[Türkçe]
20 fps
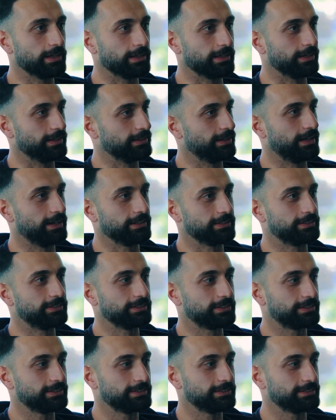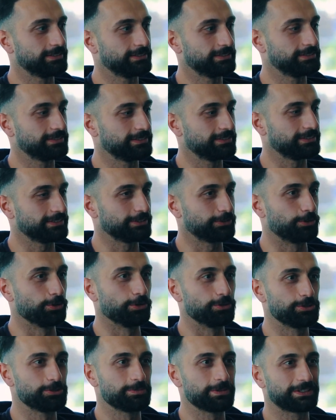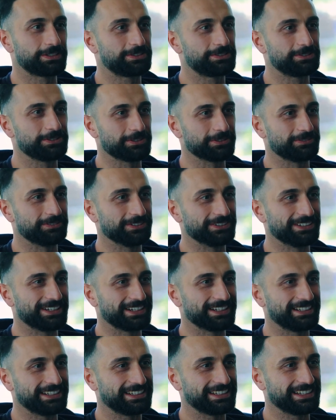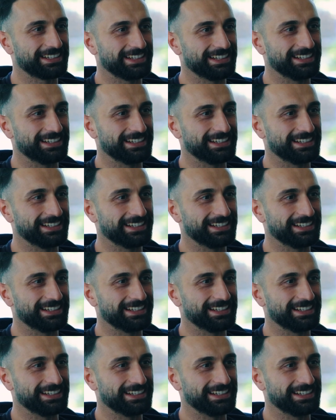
Ya artık görüşmek istiyorum onlarla.